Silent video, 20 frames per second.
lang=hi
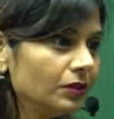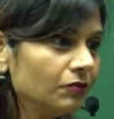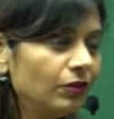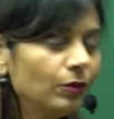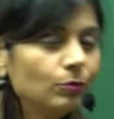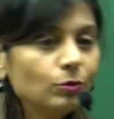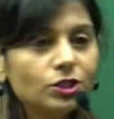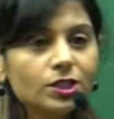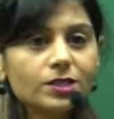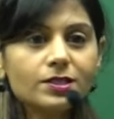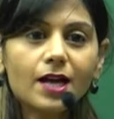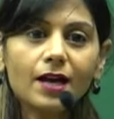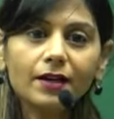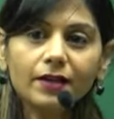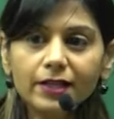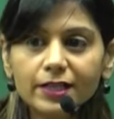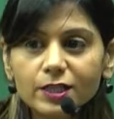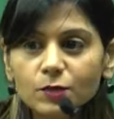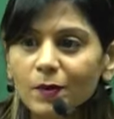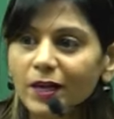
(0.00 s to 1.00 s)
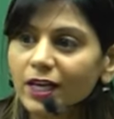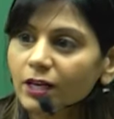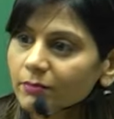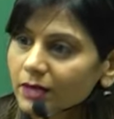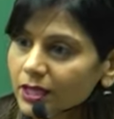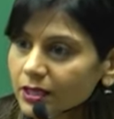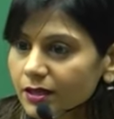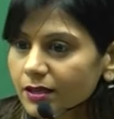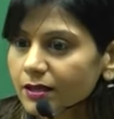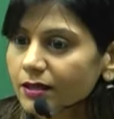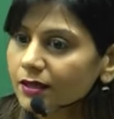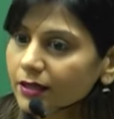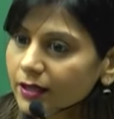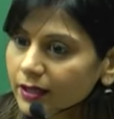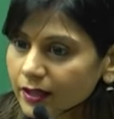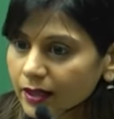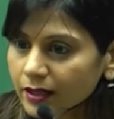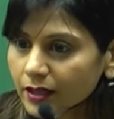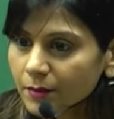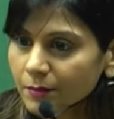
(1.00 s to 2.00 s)
फिर मुझे सारे एक्सपेरिमेंट कर
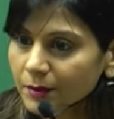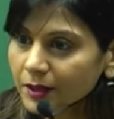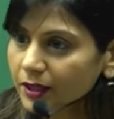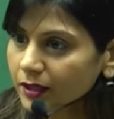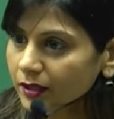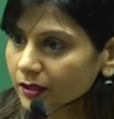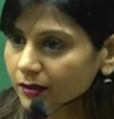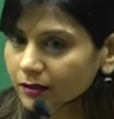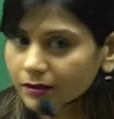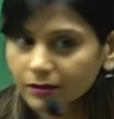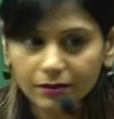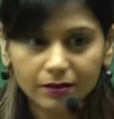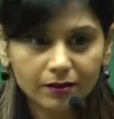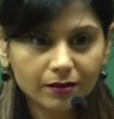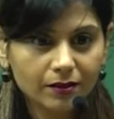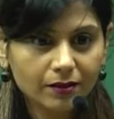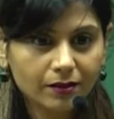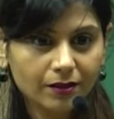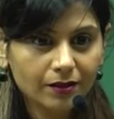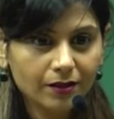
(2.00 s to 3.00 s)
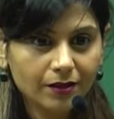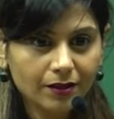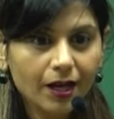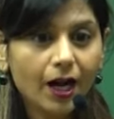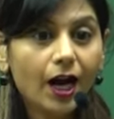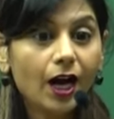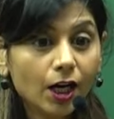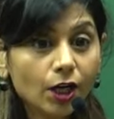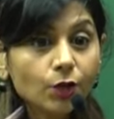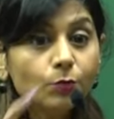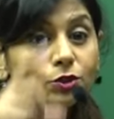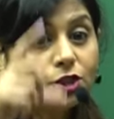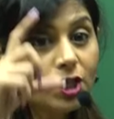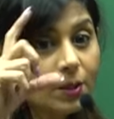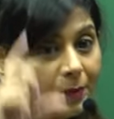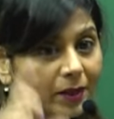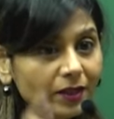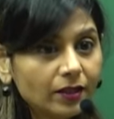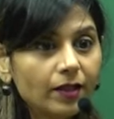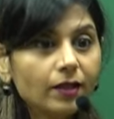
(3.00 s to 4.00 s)
करके देखने पड़ेंगे अगर मुझे
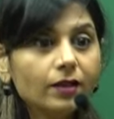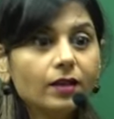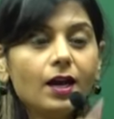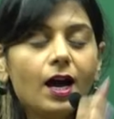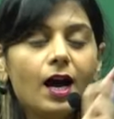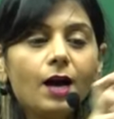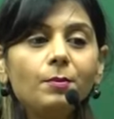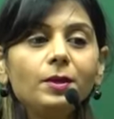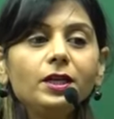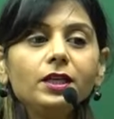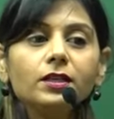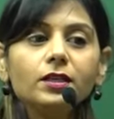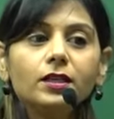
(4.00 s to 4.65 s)
पता है कि हाँ भाई